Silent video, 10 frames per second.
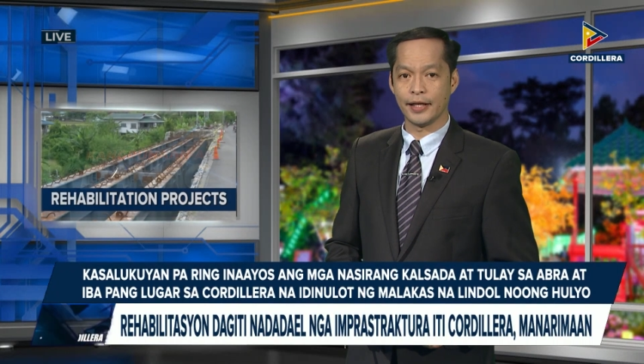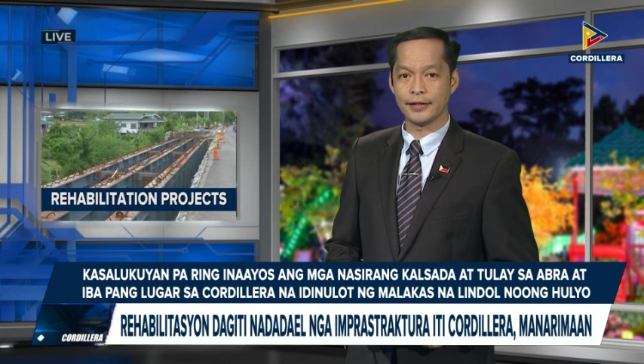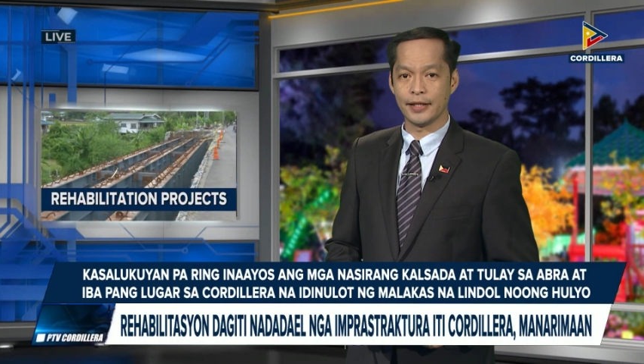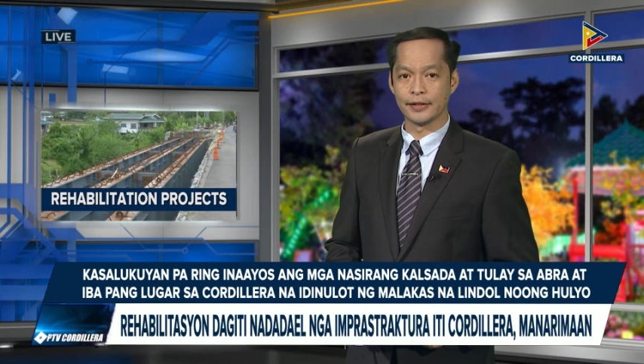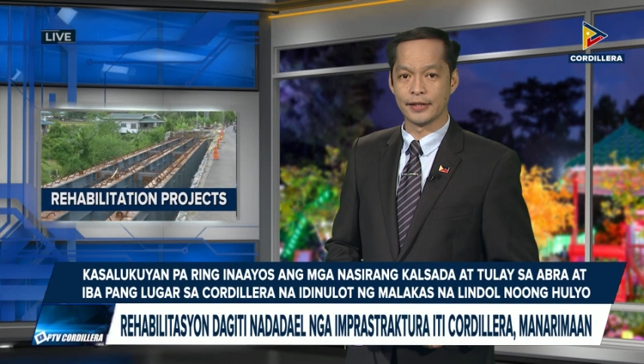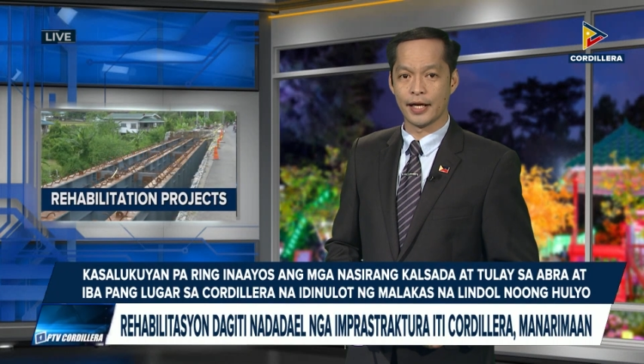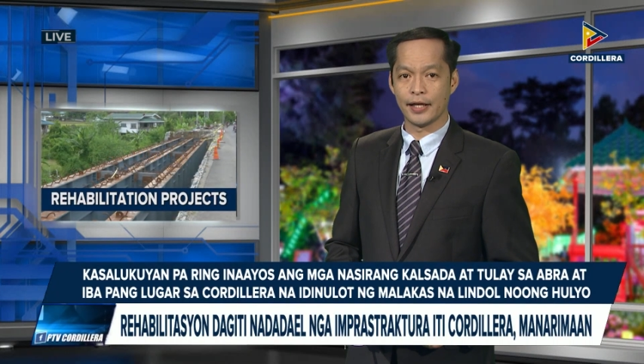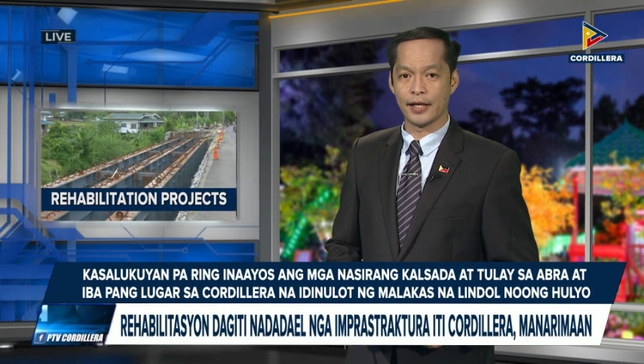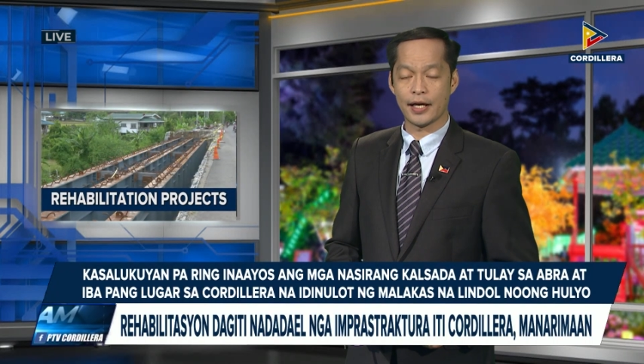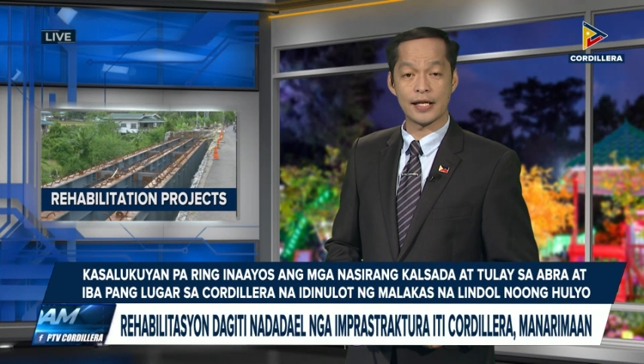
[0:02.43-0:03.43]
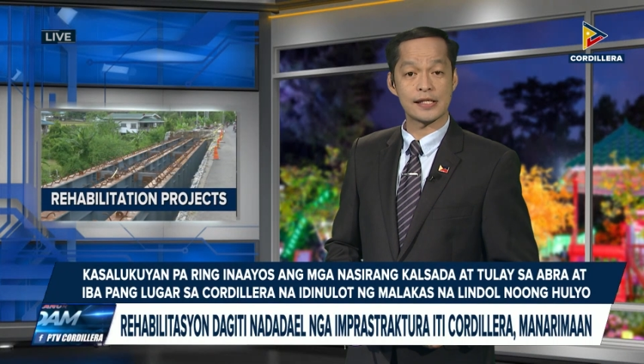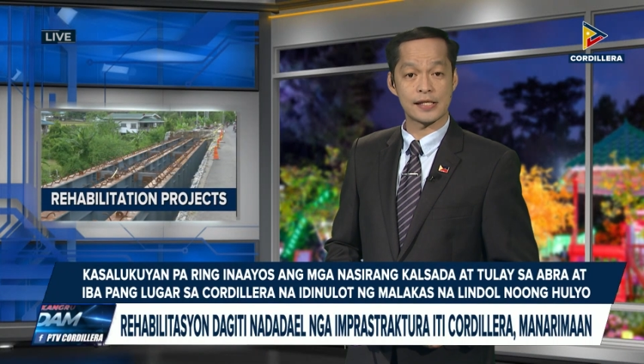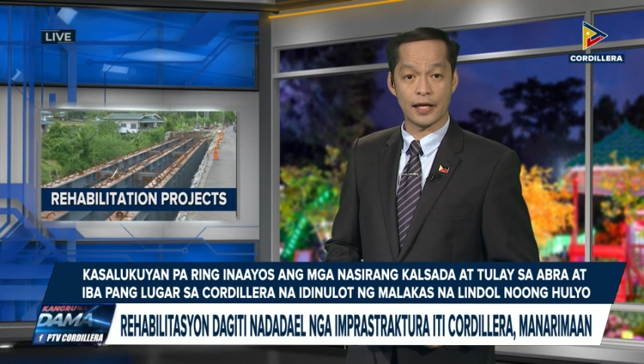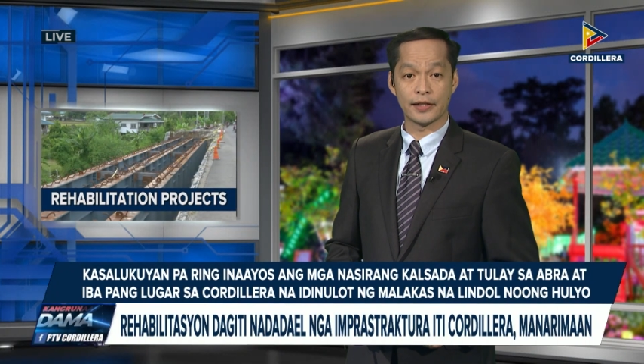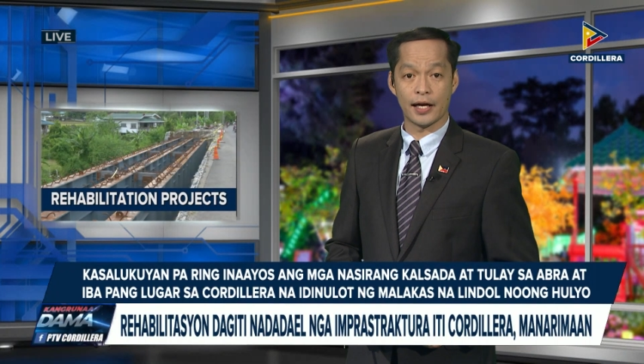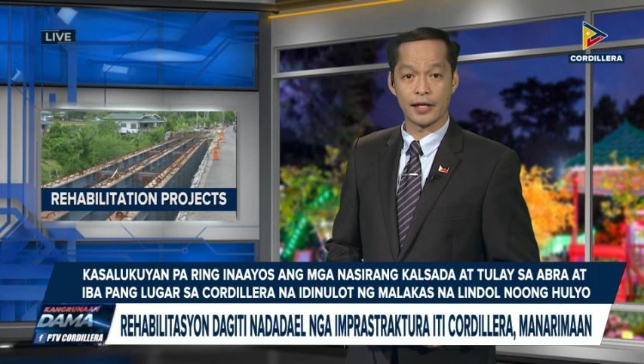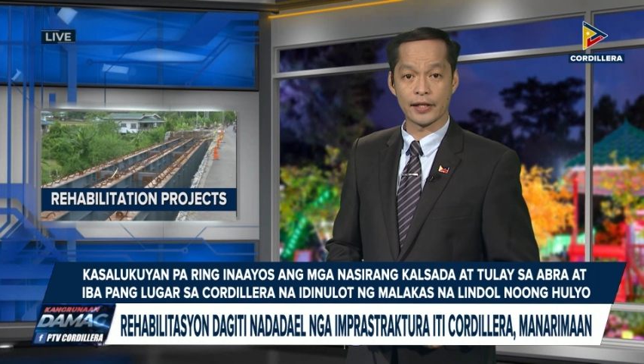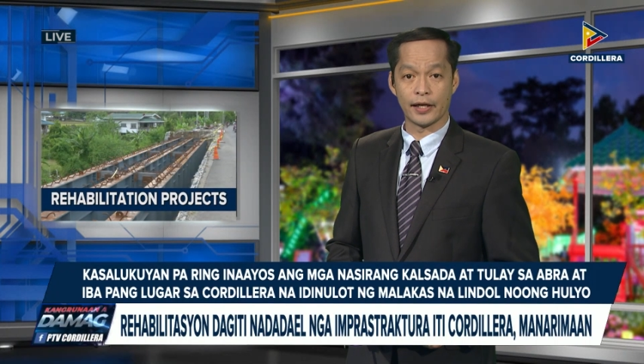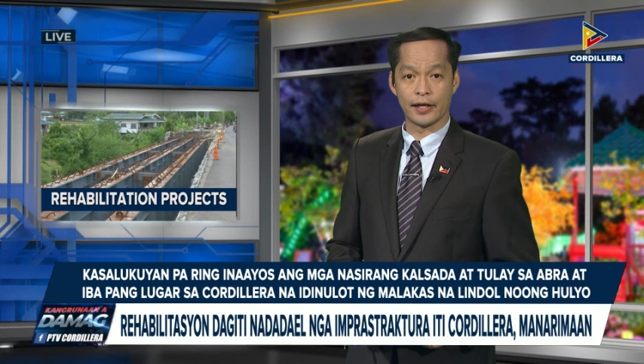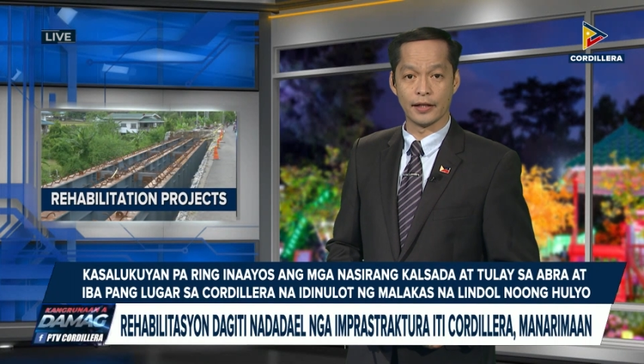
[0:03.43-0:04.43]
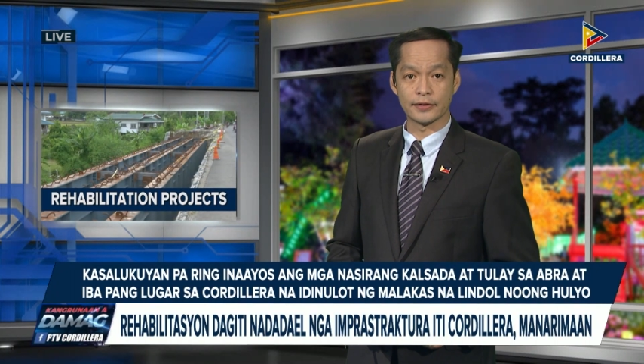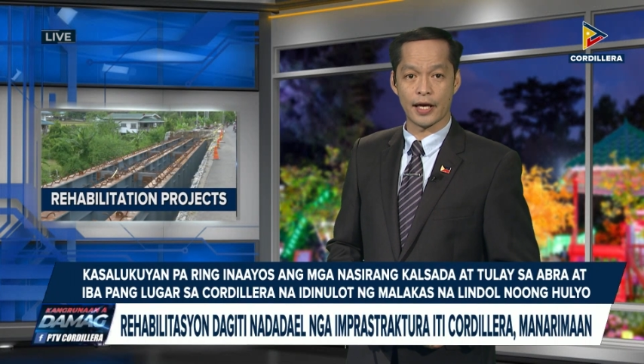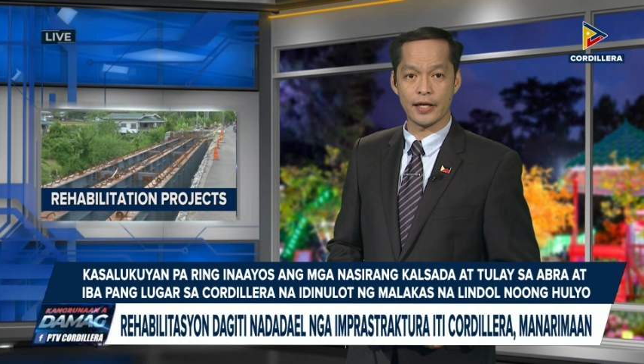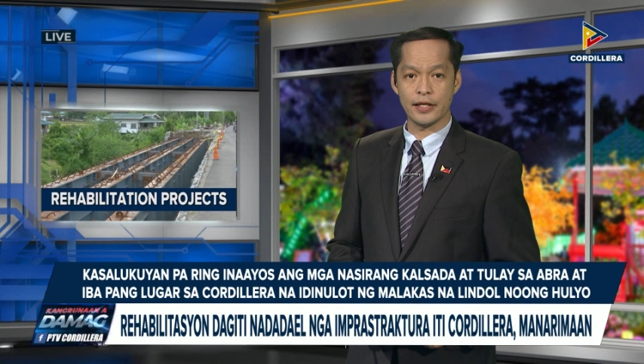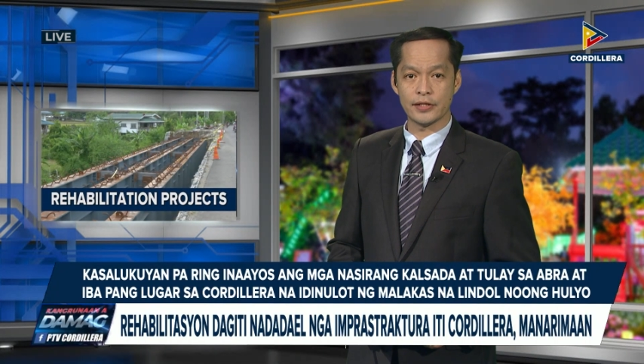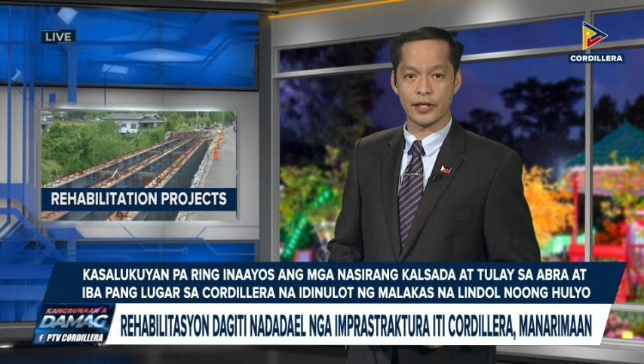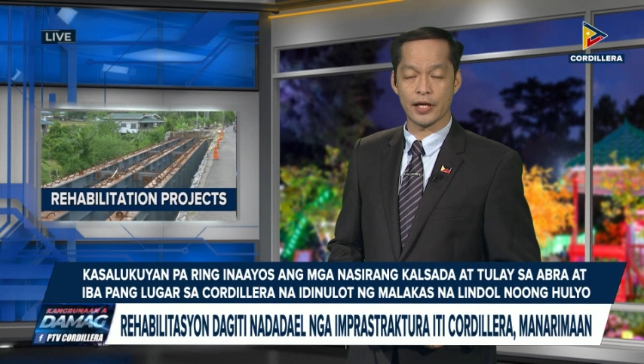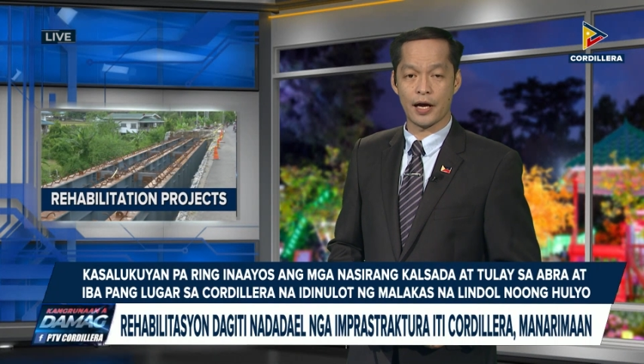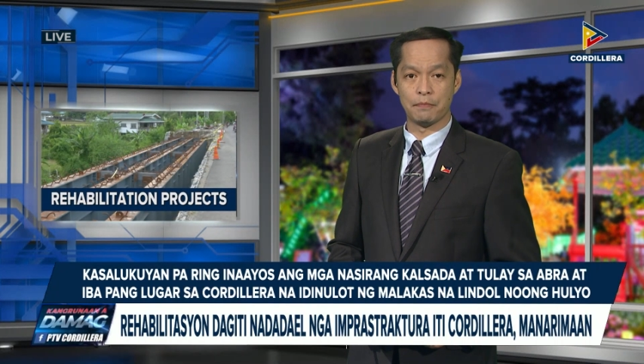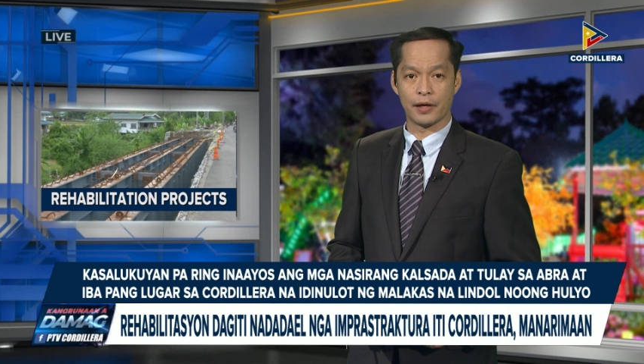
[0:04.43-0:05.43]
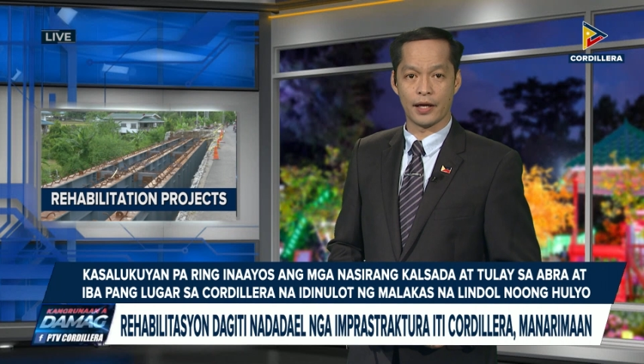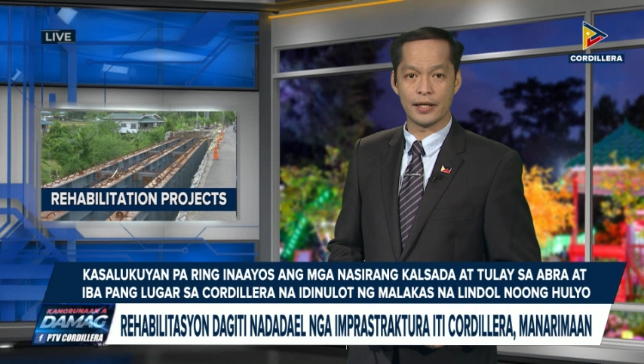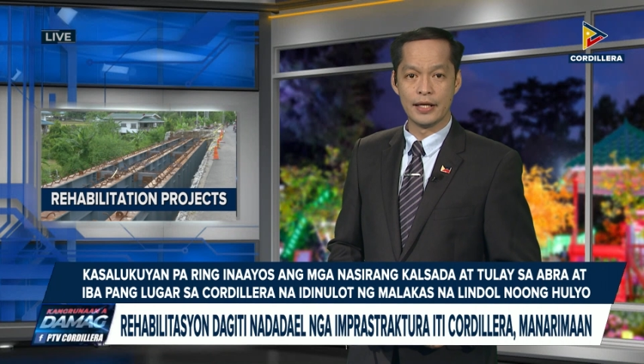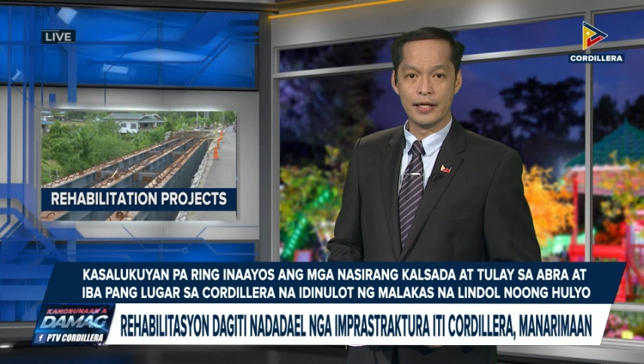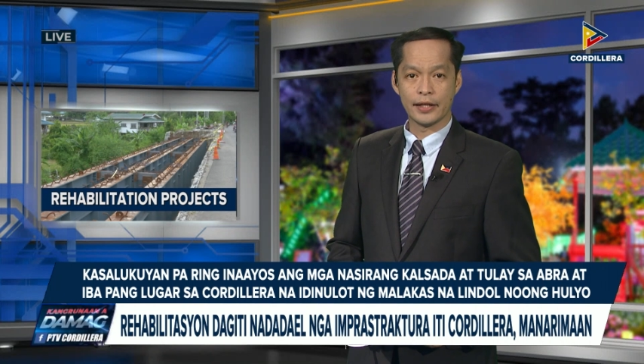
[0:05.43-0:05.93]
iti a kalsada, ken rangtay, ijay abra,